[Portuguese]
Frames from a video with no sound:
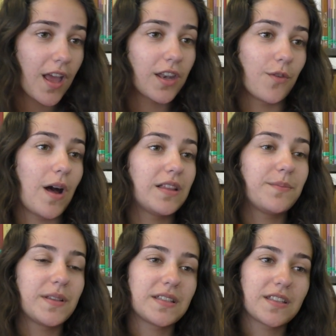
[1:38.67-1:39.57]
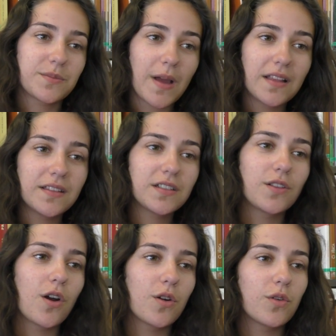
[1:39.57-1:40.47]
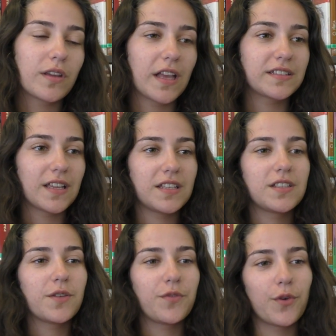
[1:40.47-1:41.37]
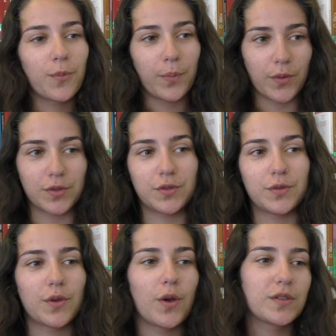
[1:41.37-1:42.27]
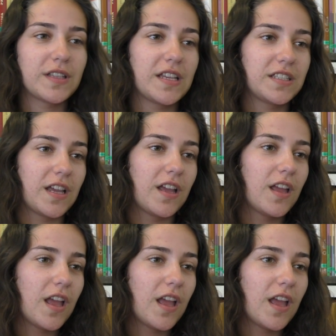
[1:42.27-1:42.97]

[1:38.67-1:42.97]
Não há limpeza das matas, logo, quer seja fogo posto, ou seja,